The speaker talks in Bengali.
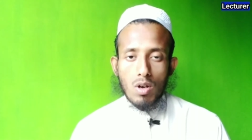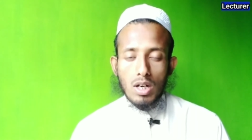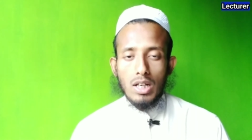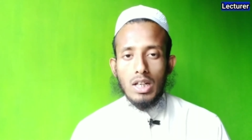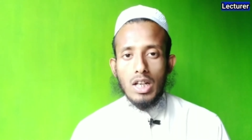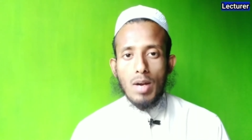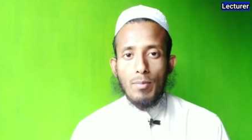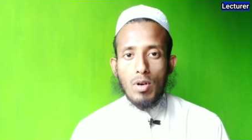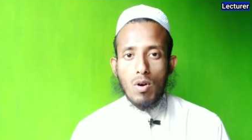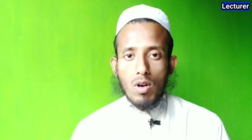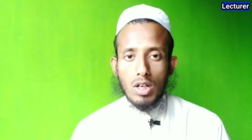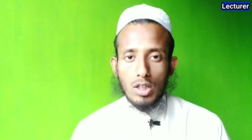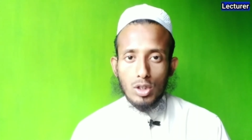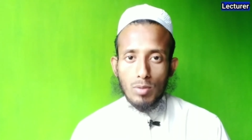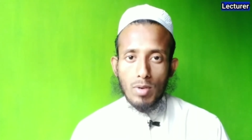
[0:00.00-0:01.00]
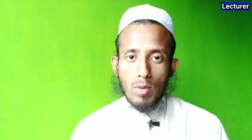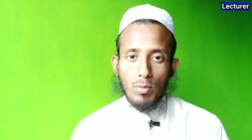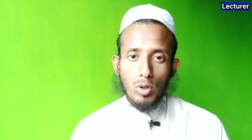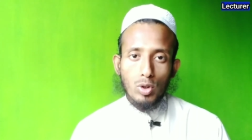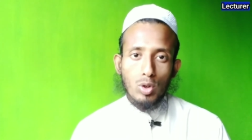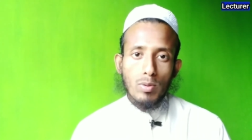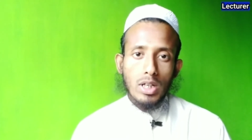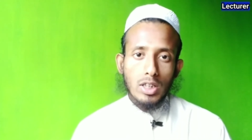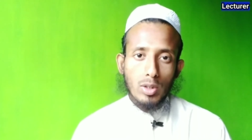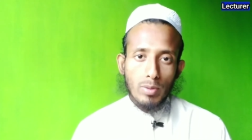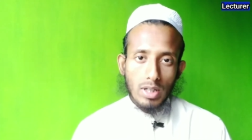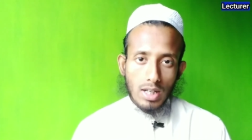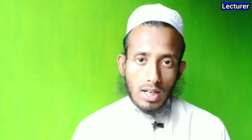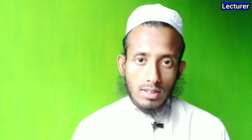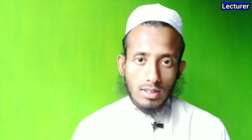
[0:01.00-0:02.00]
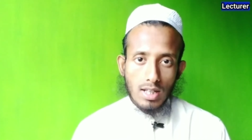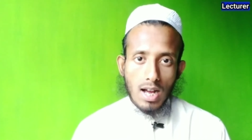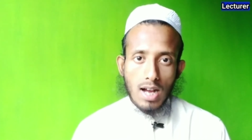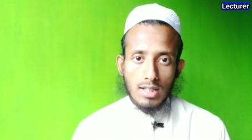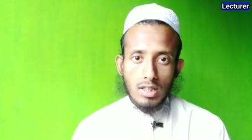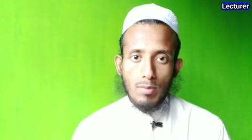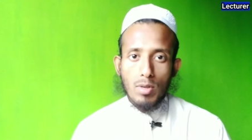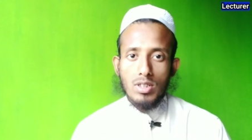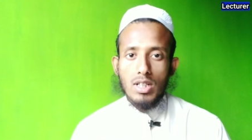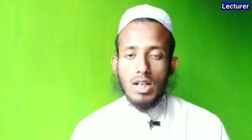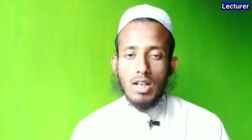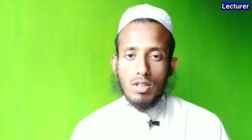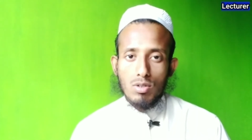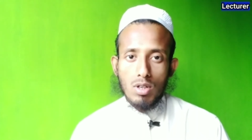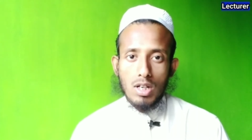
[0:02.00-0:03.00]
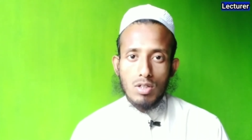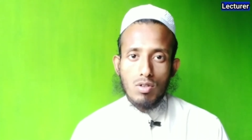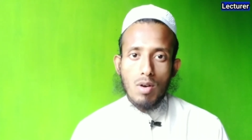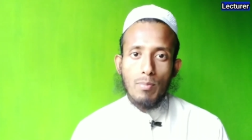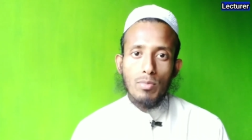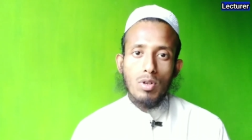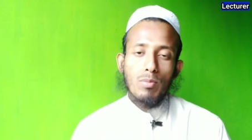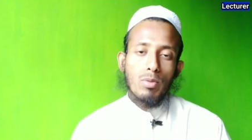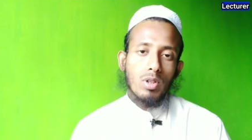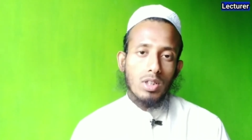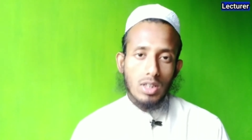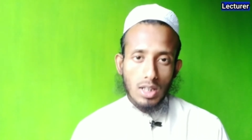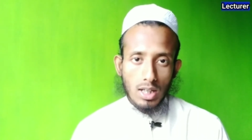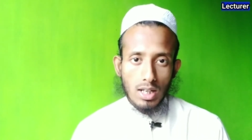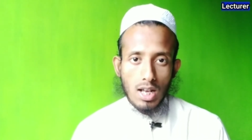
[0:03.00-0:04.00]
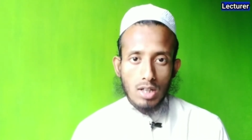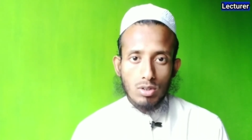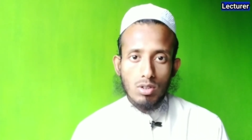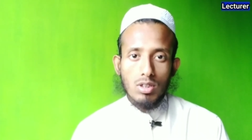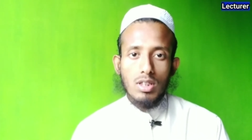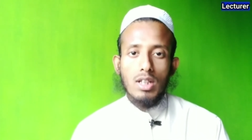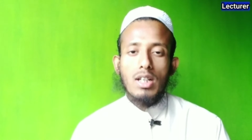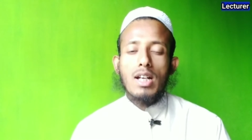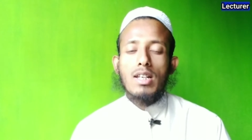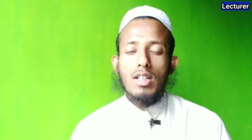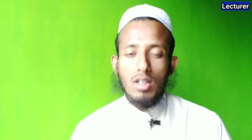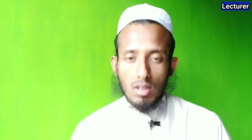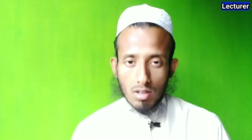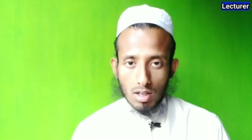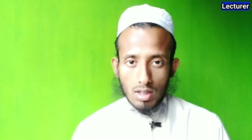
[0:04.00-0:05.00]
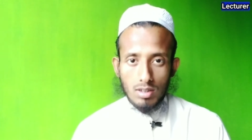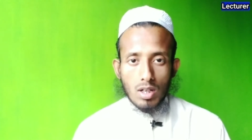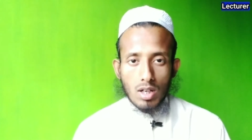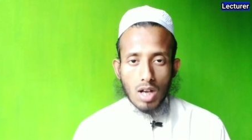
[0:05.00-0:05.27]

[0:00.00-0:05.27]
অনেকেই আমরা অনেক সময় বন্ধু বান্ধবের কাছে হাসি মজাকের ছলে স্বপ্ন বলি থাকি আসলে তো এটা ঠিক নয়